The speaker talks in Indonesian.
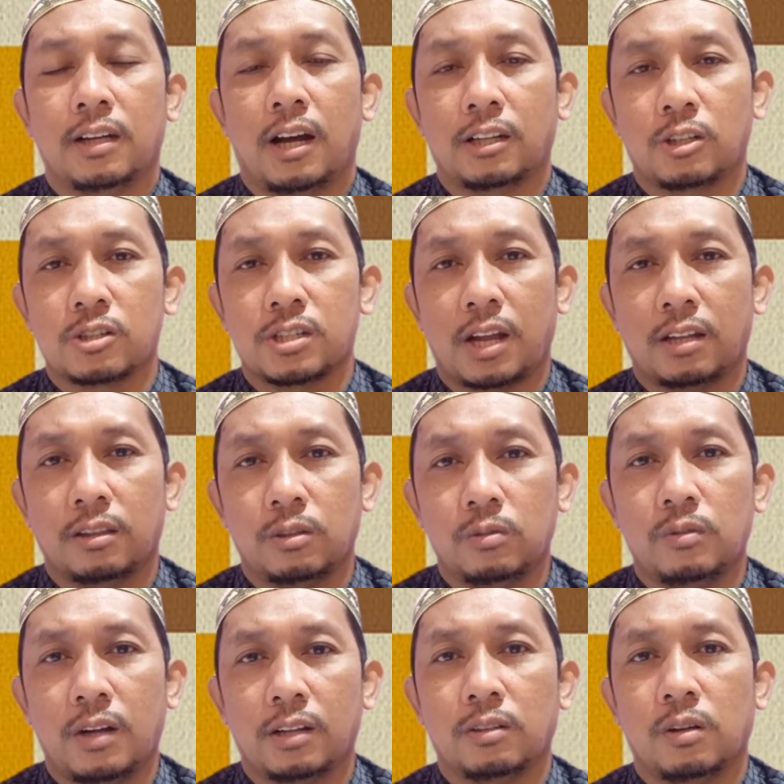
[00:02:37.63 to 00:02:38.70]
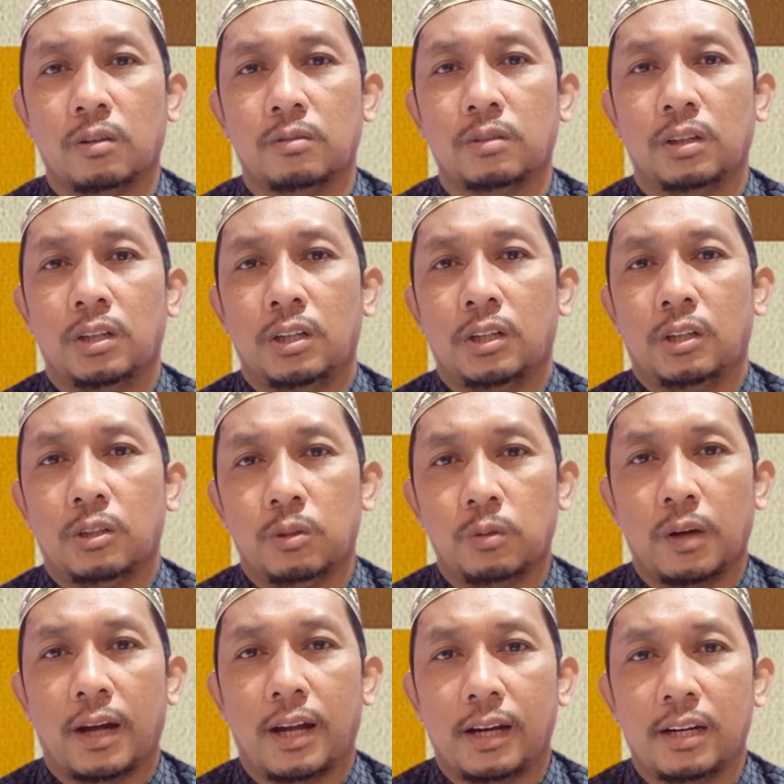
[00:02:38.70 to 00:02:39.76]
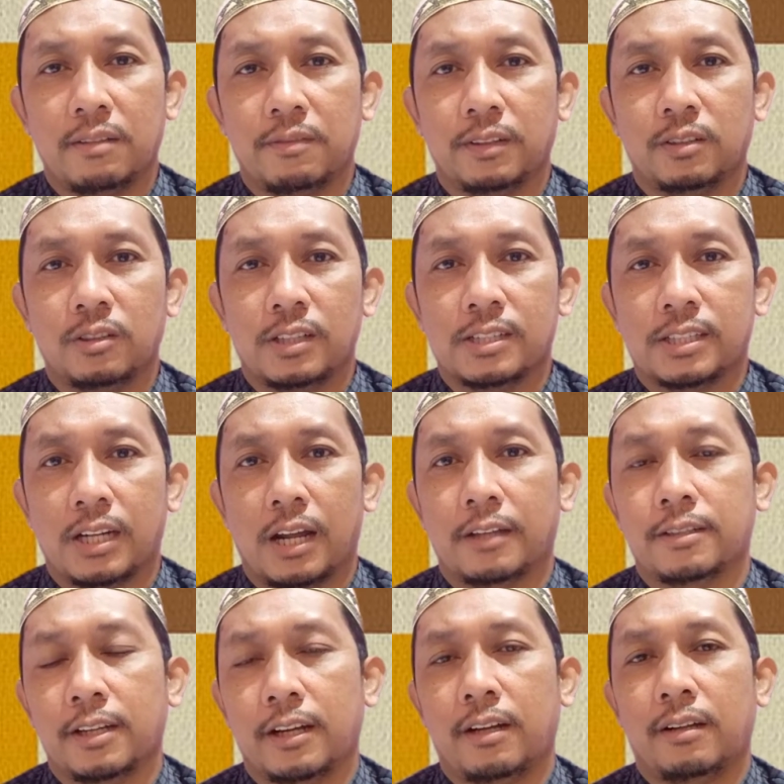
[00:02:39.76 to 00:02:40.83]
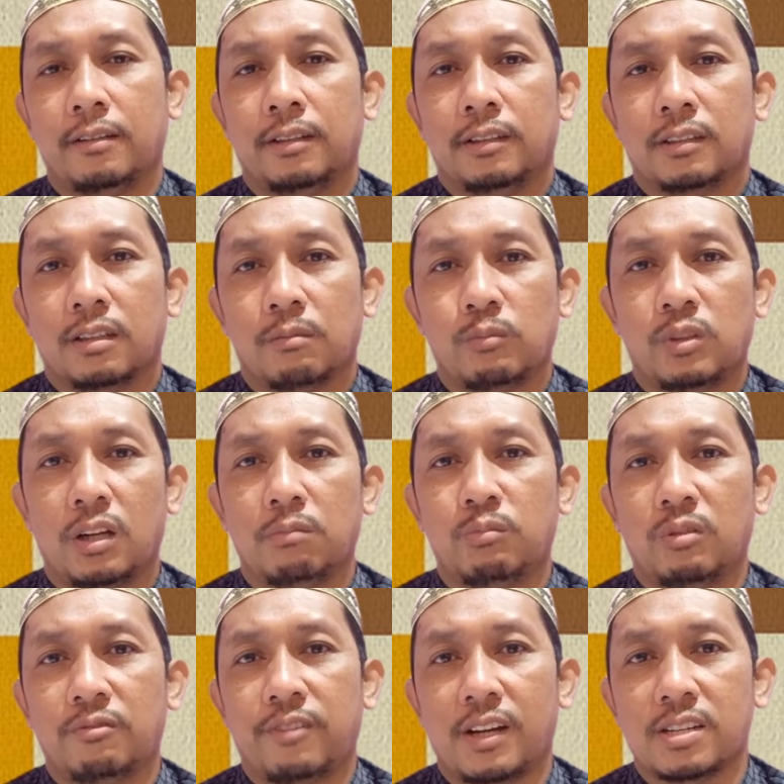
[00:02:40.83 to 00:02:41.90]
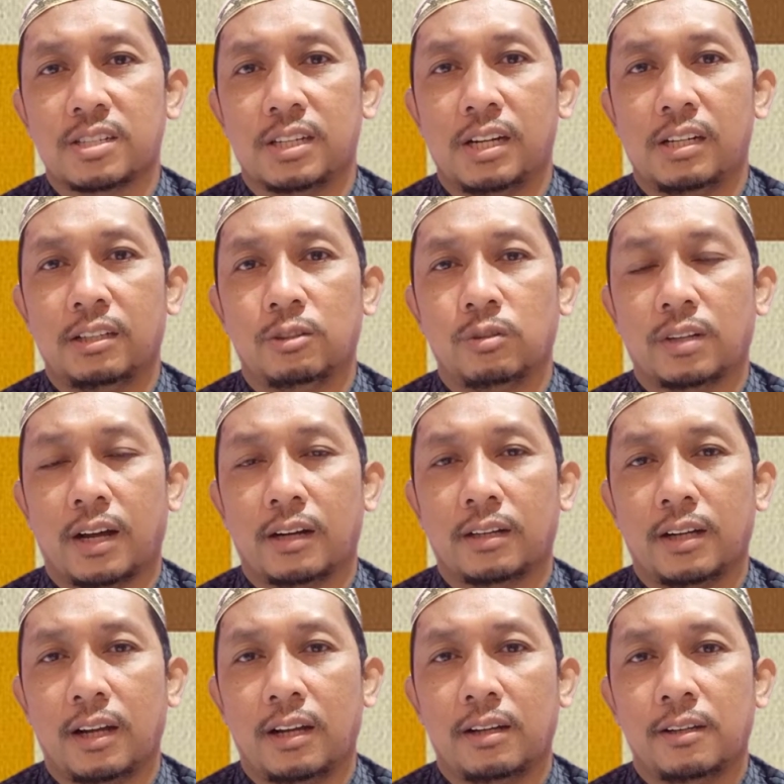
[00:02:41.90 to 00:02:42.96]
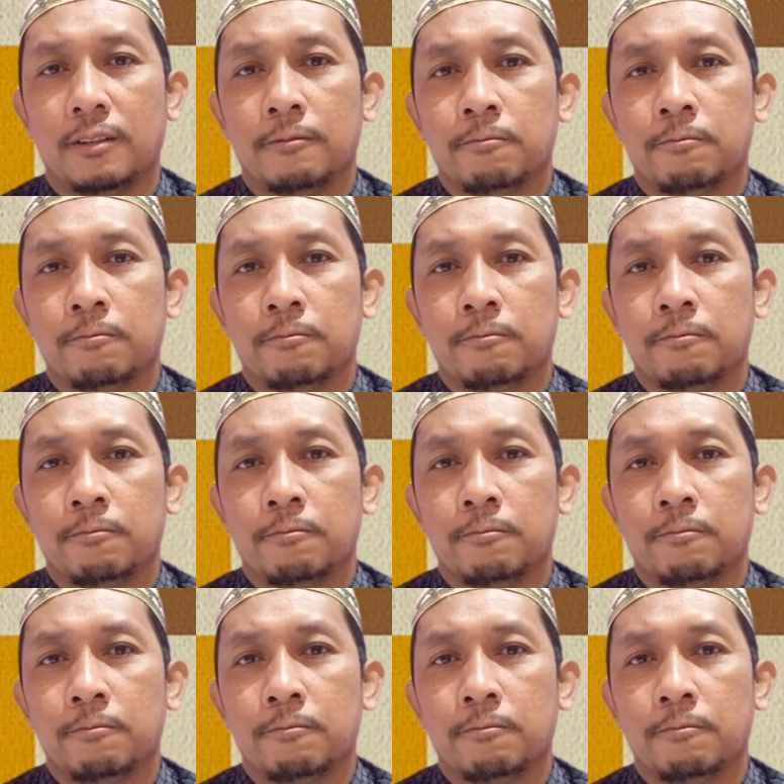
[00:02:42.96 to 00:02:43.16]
atau satu atau dua alif itu istilahnya kemudian munfasil itu karena